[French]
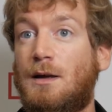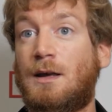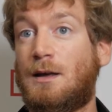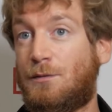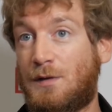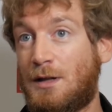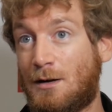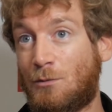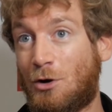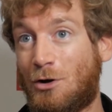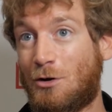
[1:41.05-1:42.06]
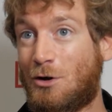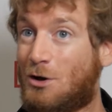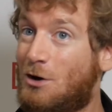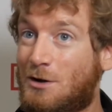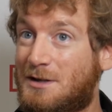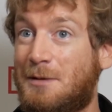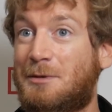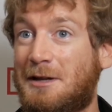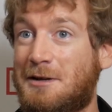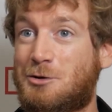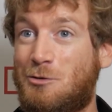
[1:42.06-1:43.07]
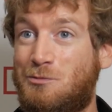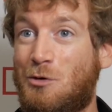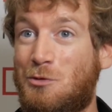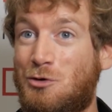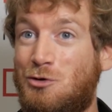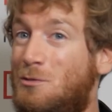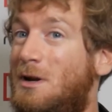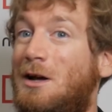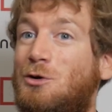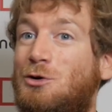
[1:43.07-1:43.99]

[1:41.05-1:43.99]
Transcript: Et finalement, c'est peut-être un scoop pour beaucoup, mais la